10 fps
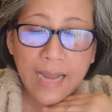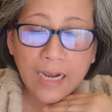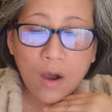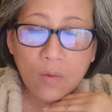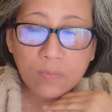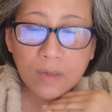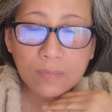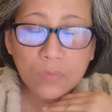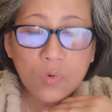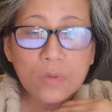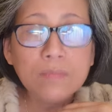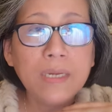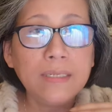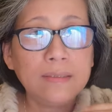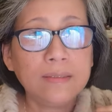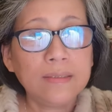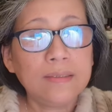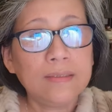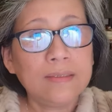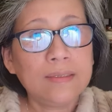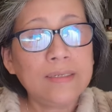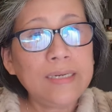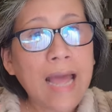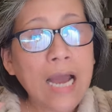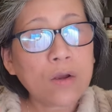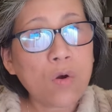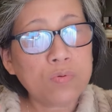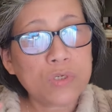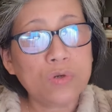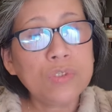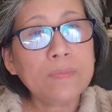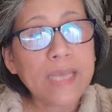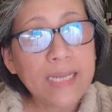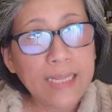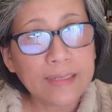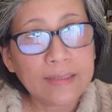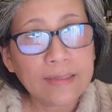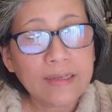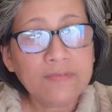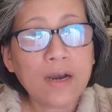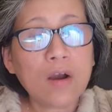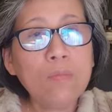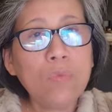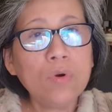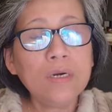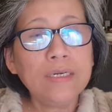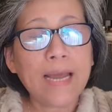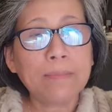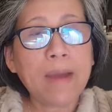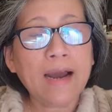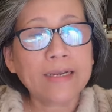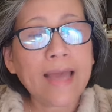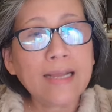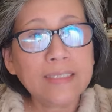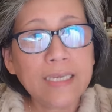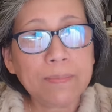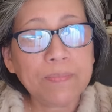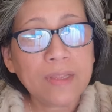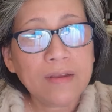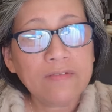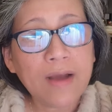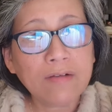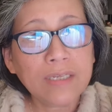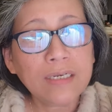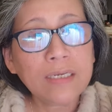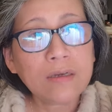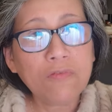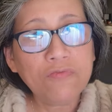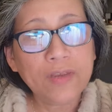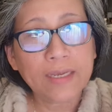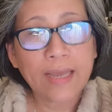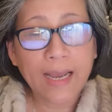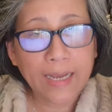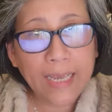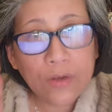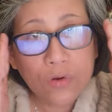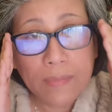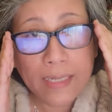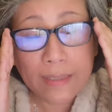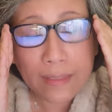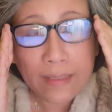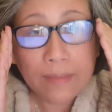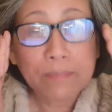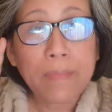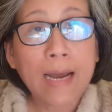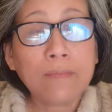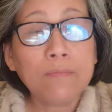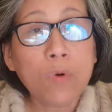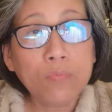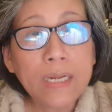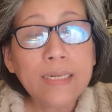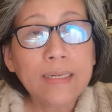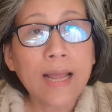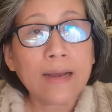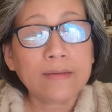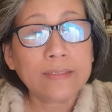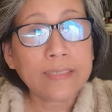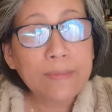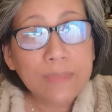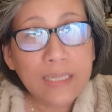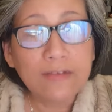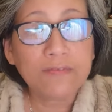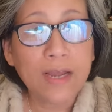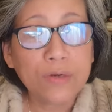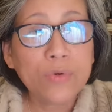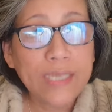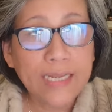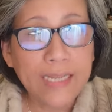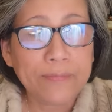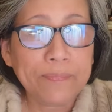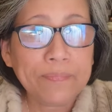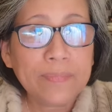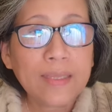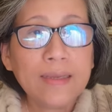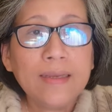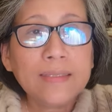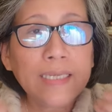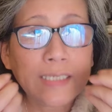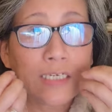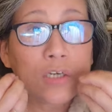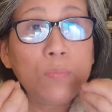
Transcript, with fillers: đàn ông muốn mình là cột trụ trong gia đình và không muốn người đàn bà can thiệp vào những cái công việc hàng ngày của mình mà mục đích là kiếm tiền về nuôi gia đình thì cái